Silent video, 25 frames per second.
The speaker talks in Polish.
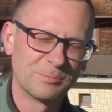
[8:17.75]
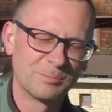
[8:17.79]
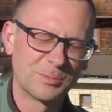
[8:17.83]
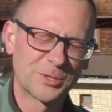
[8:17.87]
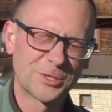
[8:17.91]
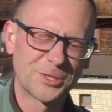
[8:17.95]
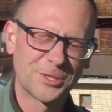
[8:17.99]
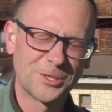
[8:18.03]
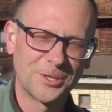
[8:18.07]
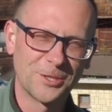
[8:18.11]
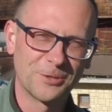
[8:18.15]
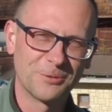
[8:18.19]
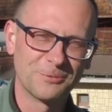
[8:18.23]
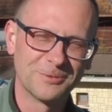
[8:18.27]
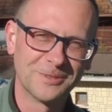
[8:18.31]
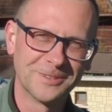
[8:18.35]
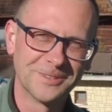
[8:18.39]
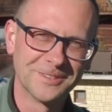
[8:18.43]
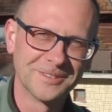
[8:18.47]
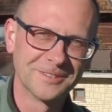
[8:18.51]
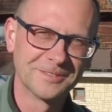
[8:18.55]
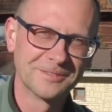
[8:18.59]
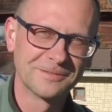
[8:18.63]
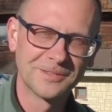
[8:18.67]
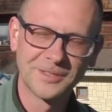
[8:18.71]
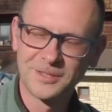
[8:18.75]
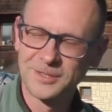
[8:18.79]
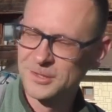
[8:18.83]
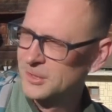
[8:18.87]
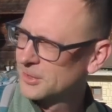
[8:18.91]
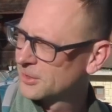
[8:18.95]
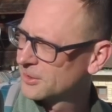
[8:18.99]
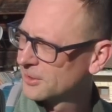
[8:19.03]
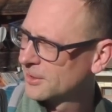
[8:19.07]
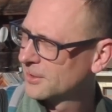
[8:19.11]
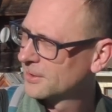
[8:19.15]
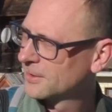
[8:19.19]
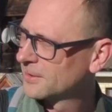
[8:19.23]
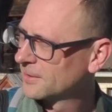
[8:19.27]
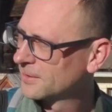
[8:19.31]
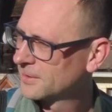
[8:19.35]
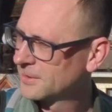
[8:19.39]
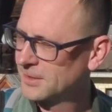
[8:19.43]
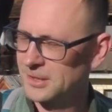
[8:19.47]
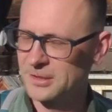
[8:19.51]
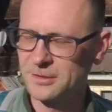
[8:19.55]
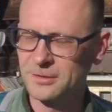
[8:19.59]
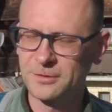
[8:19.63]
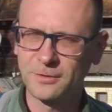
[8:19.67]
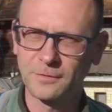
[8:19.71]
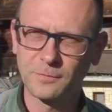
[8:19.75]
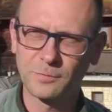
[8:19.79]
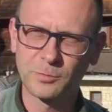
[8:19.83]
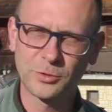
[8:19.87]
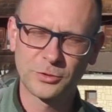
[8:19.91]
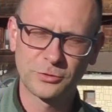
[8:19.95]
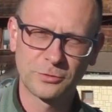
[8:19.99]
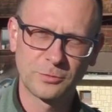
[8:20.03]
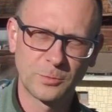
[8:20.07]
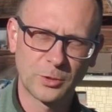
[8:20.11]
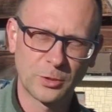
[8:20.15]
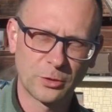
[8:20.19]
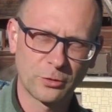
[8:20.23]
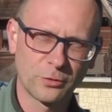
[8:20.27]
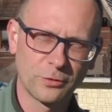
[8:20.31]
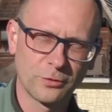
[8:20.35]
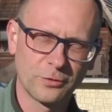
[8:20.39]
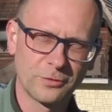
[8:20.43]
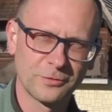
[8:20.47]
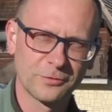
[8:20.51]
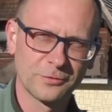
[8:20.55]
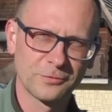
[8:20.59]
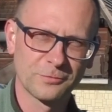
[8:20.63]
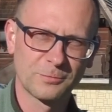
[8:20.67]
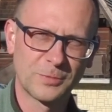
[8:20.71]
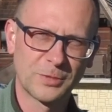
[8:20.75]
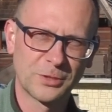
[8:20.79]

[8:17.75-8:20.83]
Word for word: Przyjął, więc kiedy to w przyszłym roku?